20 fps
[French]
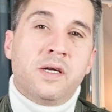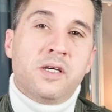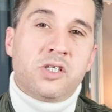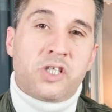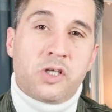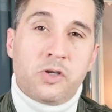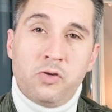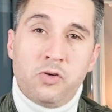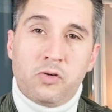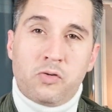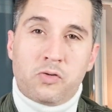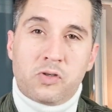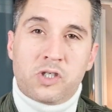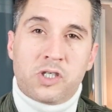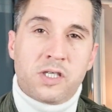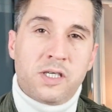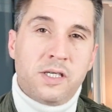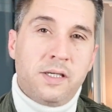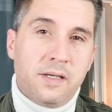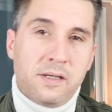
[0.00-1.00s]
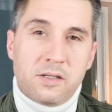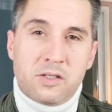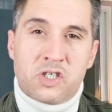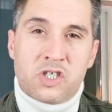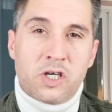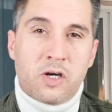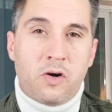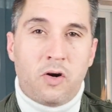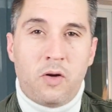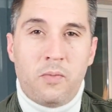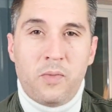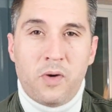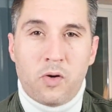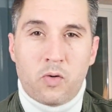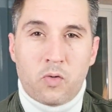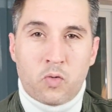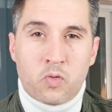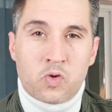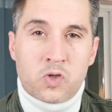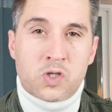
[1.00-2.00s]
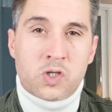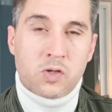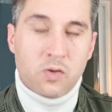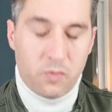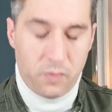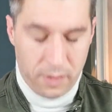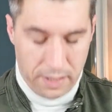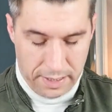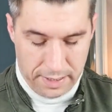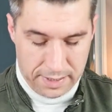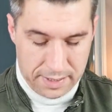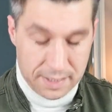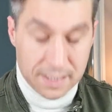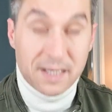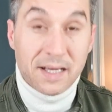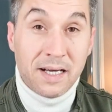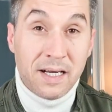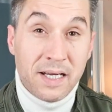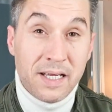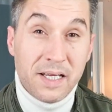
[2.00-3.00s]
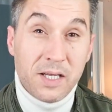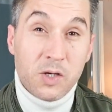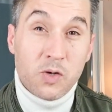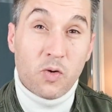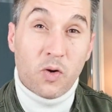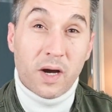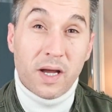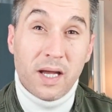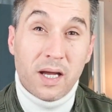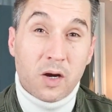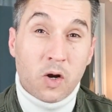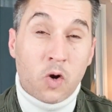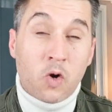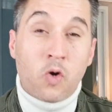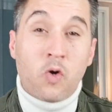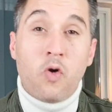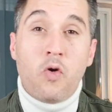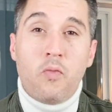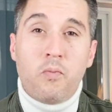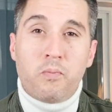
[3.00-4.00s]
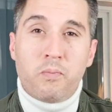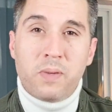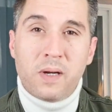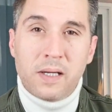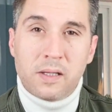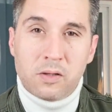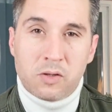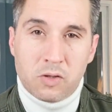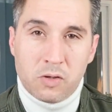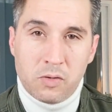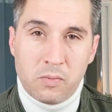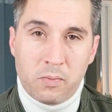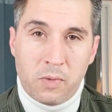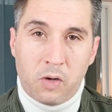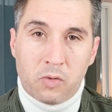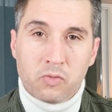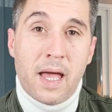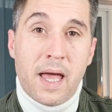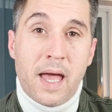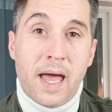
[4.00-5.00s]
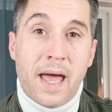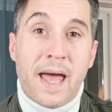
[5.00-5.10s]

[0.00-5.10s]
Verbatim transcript: J'ai eu un coaching, Jérôme, où son ex l'ignorait complètement